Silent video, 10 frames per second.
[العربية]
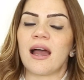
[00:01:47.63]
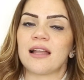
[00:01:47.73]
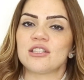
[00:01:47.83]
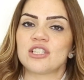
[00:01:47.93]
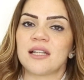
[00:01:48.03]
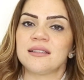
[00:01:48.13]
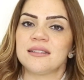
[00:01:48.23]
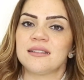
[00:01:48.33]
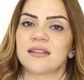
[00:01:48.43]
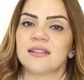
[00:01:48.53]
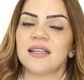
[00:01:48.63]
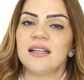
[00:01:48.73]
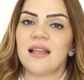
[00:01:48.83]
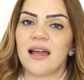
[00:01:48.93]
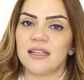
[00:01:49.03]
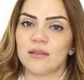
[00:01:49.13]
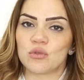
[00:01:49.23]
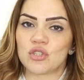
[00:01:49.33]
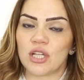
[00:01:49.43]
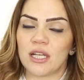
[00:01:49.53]
علشان نقدر نحل هاي
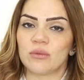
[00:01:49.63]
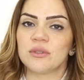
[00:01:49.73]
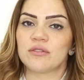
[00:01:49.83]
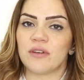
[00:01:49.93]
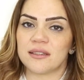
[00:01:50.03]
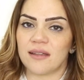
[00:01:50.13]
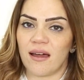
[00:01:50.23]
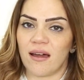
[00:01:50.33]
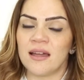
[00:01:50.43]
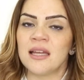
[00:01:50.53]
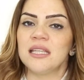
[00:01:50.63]
المشكلة ونتفاداها